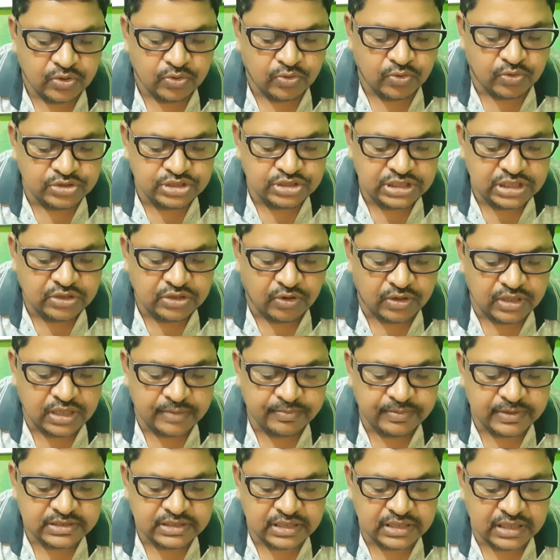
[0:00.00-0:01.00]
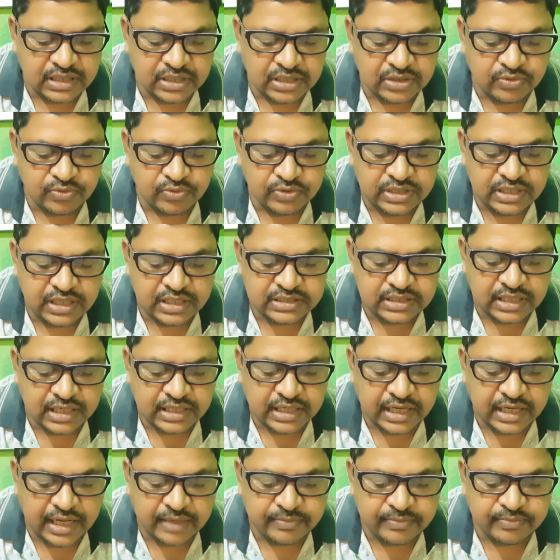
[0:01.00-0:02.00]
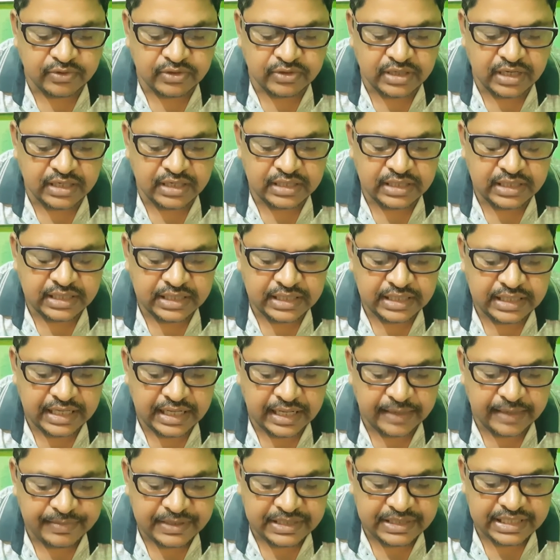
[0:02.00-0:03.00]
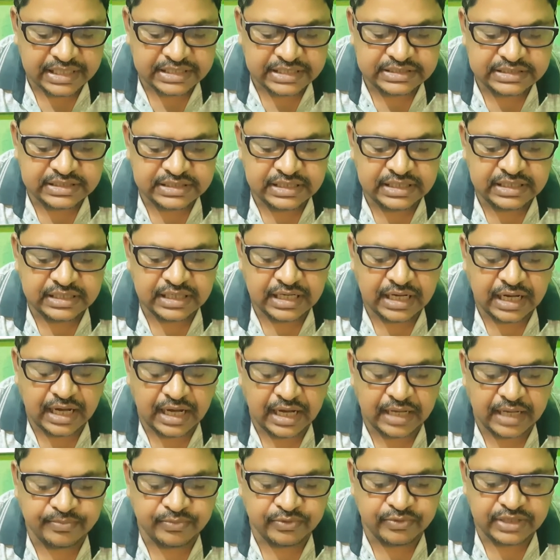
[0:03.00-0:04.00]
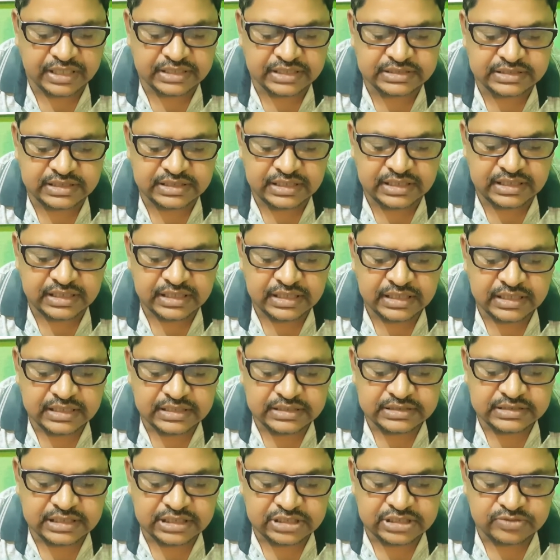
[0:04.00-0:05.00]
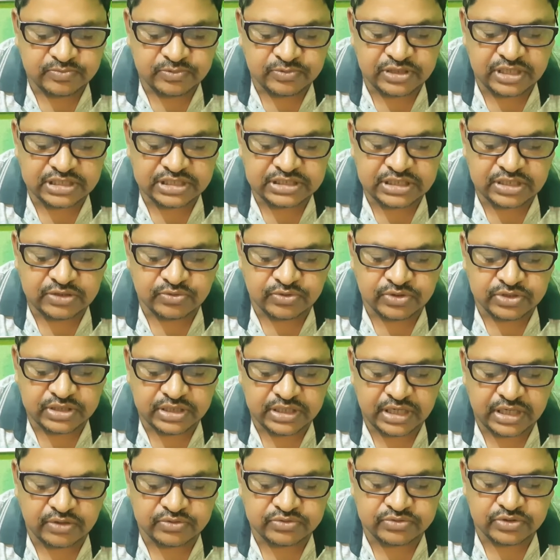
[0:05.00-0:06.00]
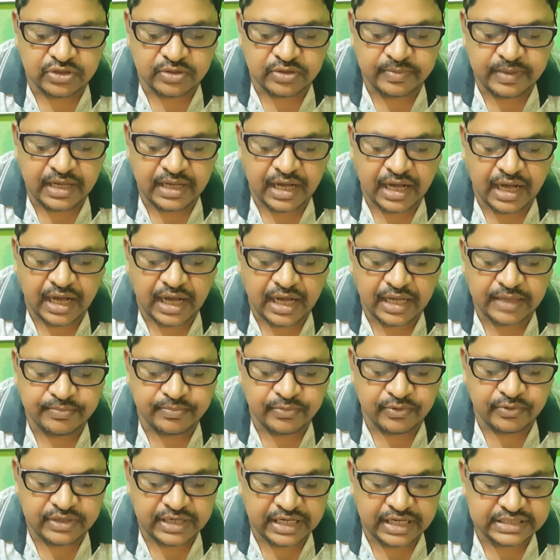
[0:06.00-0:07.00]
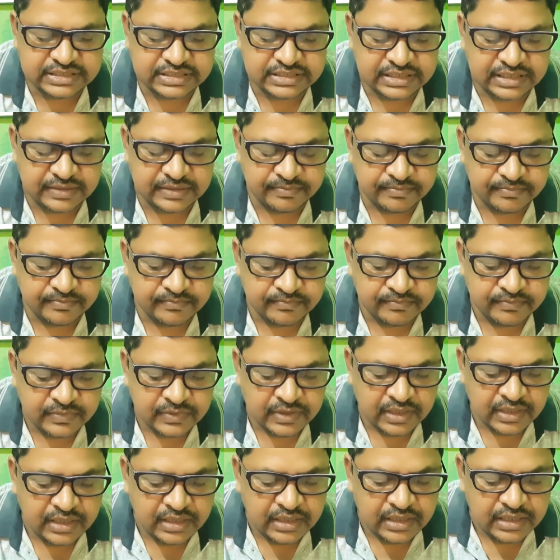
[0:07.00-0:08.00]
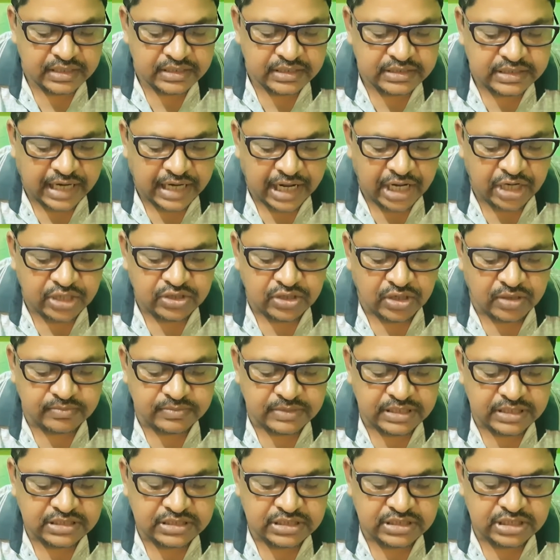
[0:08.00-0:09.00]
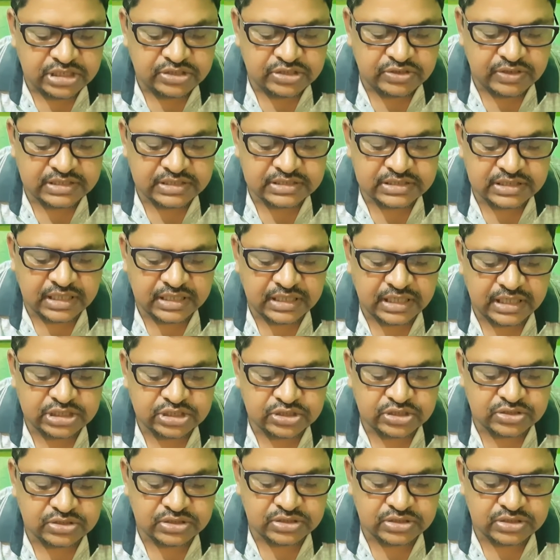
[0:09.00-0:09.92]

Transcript: কচি কলাপাতা গুটিয়ে থাকা এক প্রকার এপিন্যাস্টি হাইপোন্যাস্টি সিসমোন্যাস্টি কোনটি নাই উত্তর হবে হাইপোন্যাস্টি ডায়াটম নির্দিষ্ট স্থানের